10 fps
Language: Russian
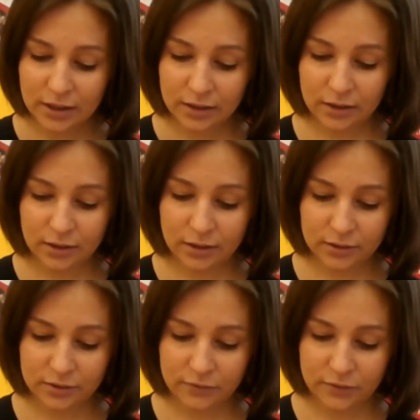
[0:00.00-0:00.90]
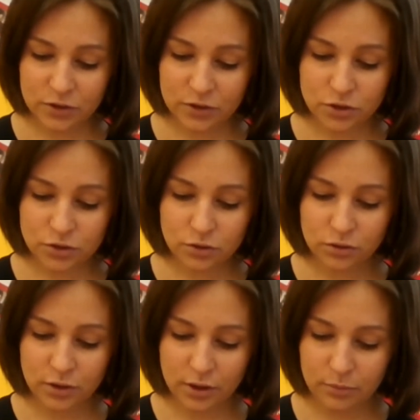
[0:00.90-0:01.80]
2600, а,
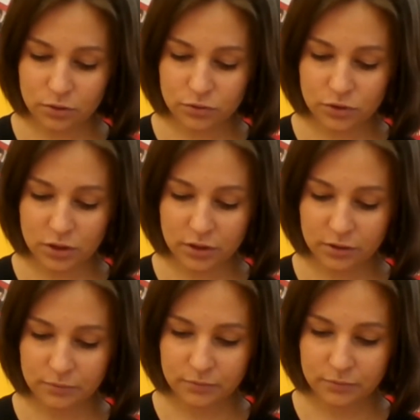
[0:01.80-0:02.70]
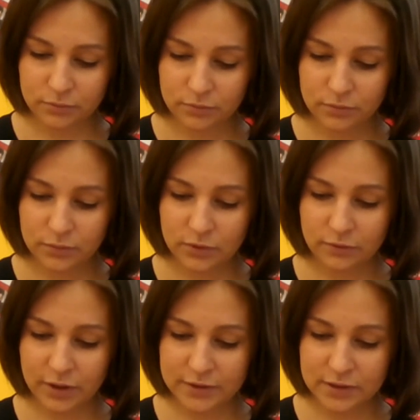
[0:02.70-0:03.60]
да, минус скидка
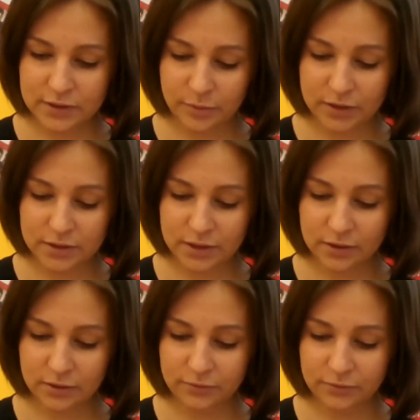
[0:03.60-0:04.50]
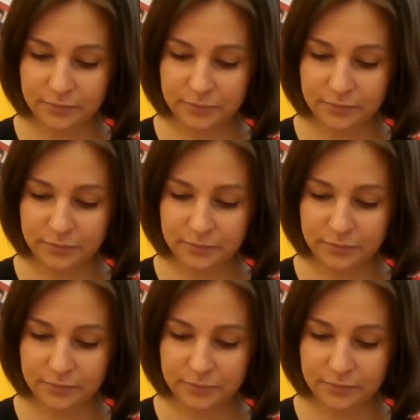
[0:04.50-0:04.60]
20%.